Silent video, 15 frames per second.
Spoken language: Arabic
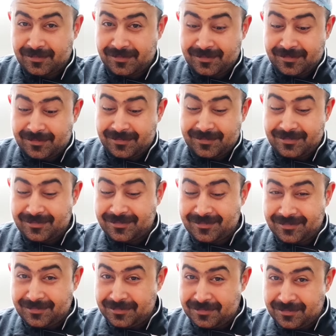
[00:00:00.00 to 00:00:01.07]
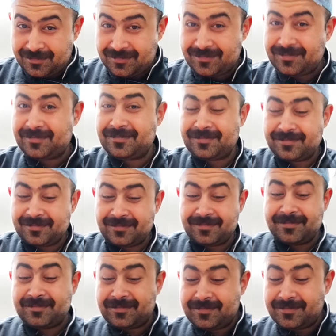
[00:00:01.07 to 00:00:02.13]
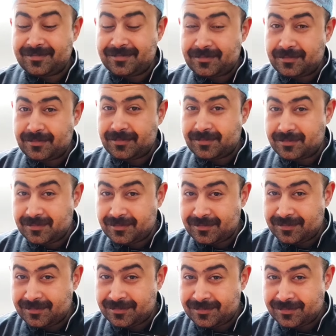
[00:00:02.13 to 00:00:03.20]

وربنا يا ابني انت ينفع تبقى ممثل تطلع في التلفزيون